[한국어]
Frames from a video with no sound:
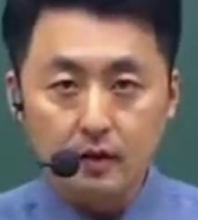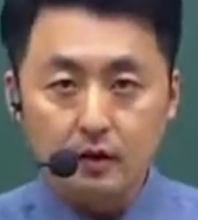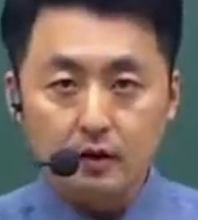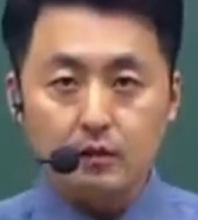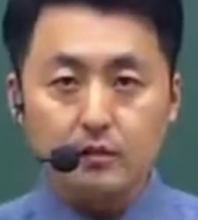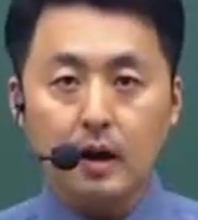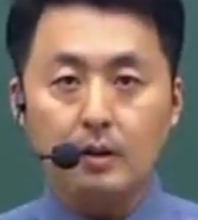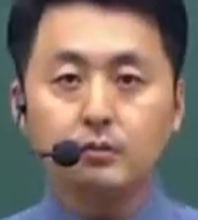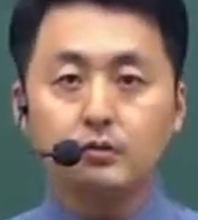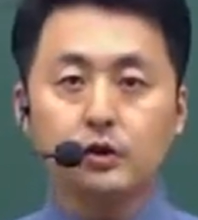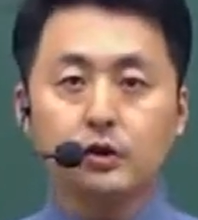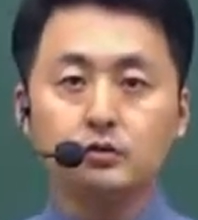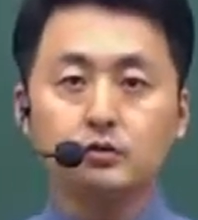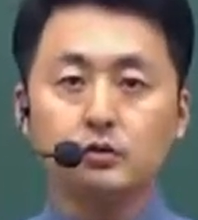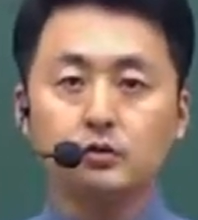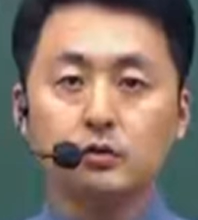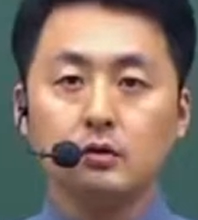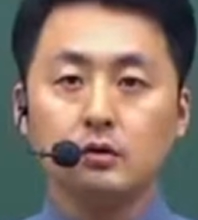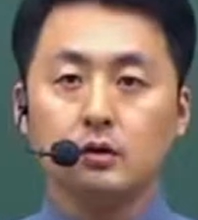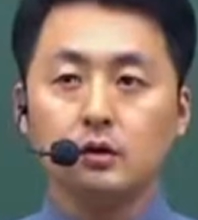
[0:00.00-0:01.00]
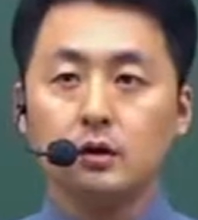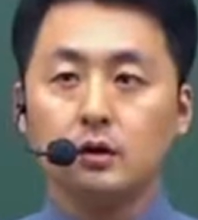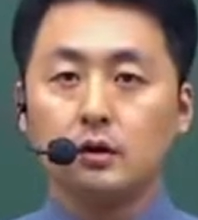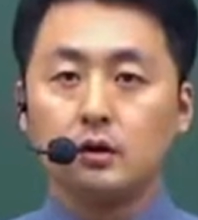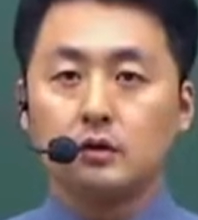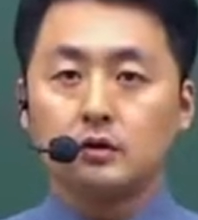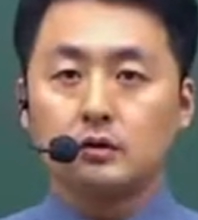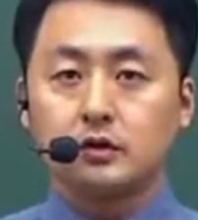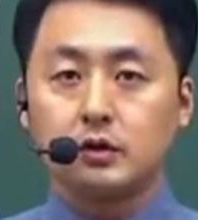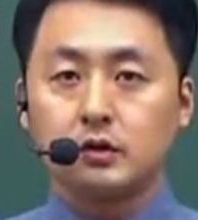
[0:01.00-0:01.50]
그럼 아무래도
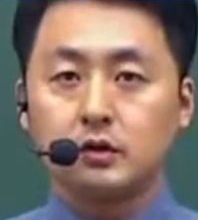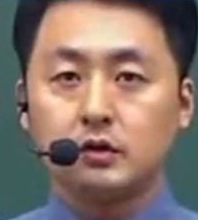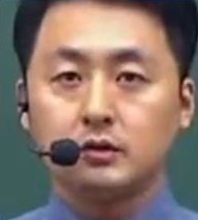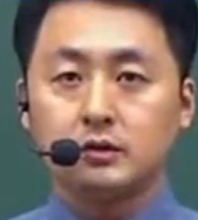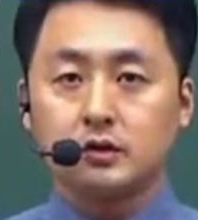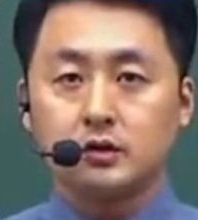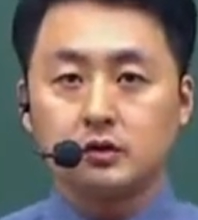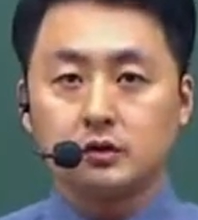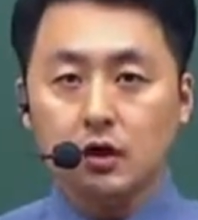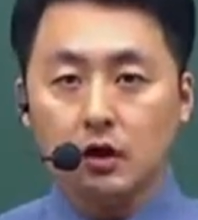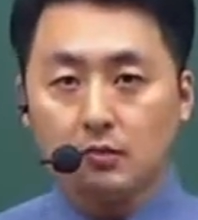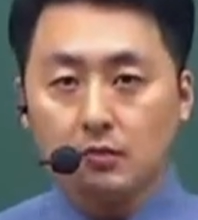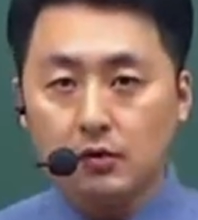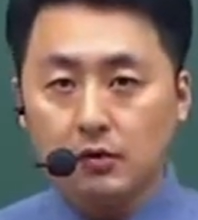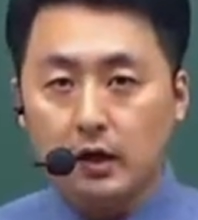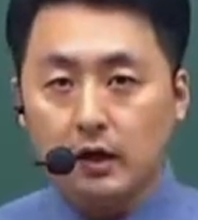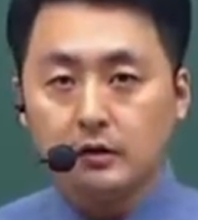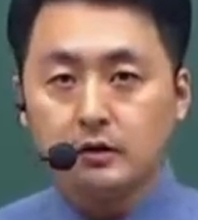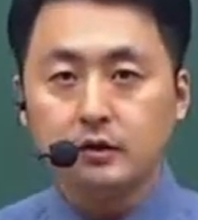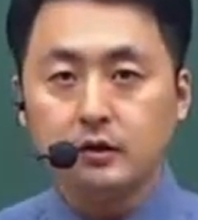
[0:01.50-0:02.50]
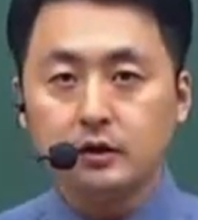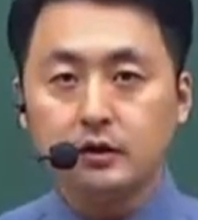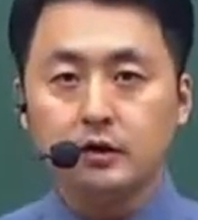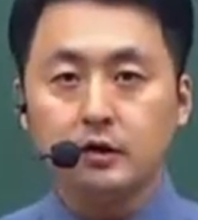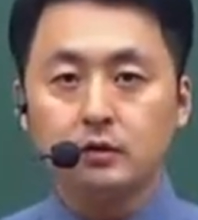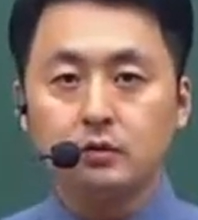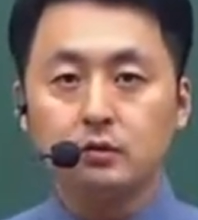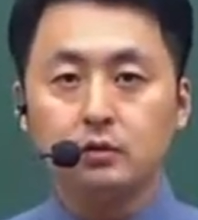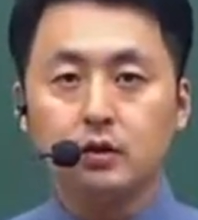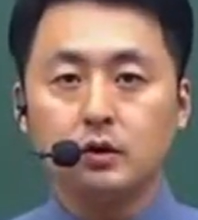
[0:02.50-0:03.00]
질, 직업을 갖는
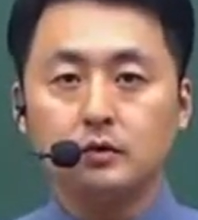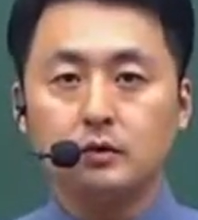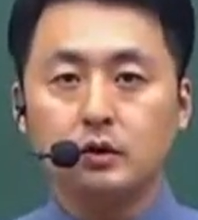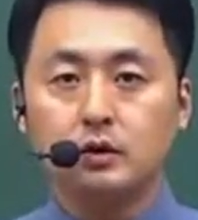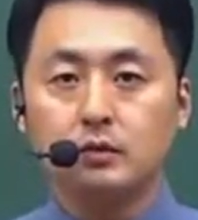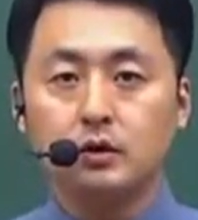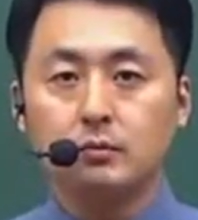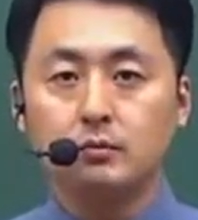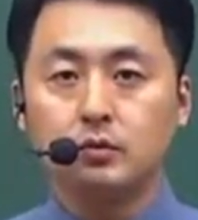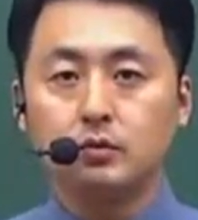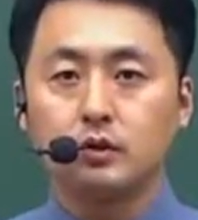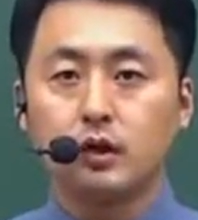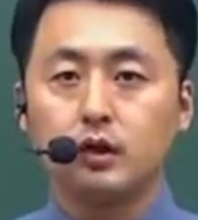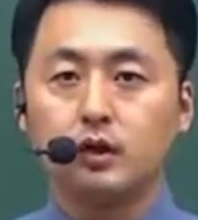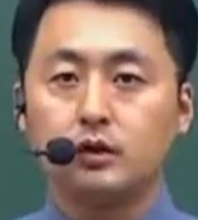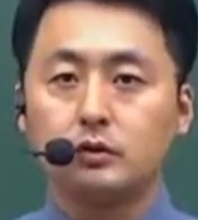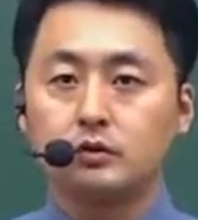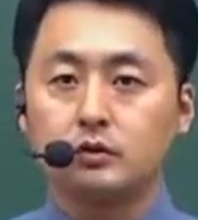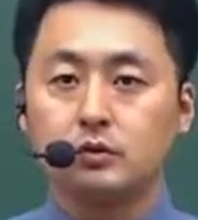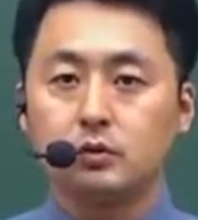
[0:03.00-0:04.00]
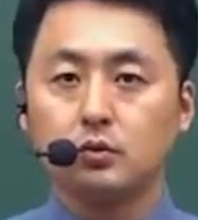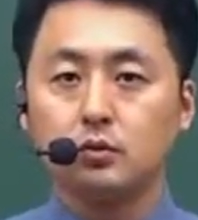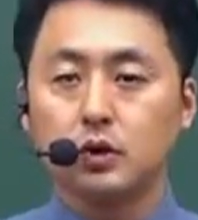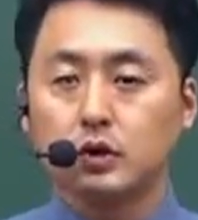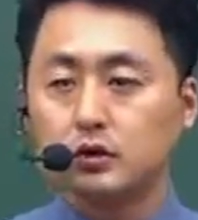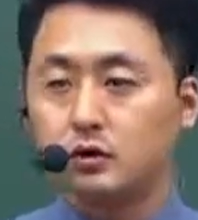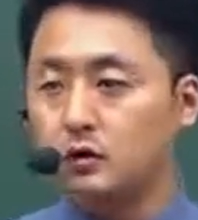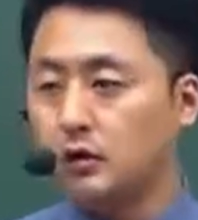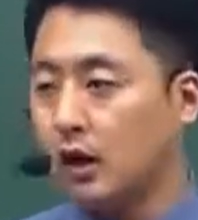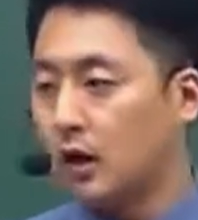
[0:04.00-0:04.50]
기간 동안 기간보다 진로가
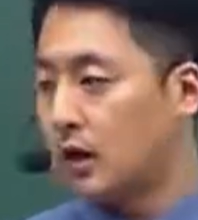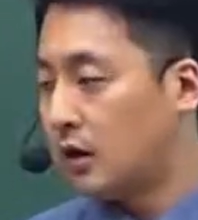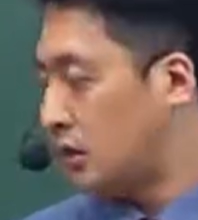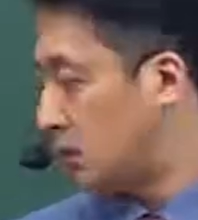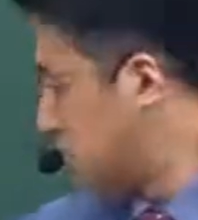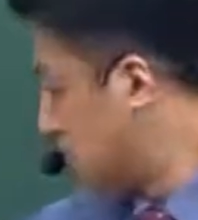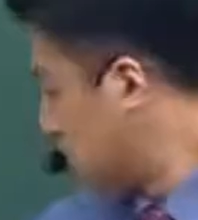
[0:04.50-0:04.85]
크다.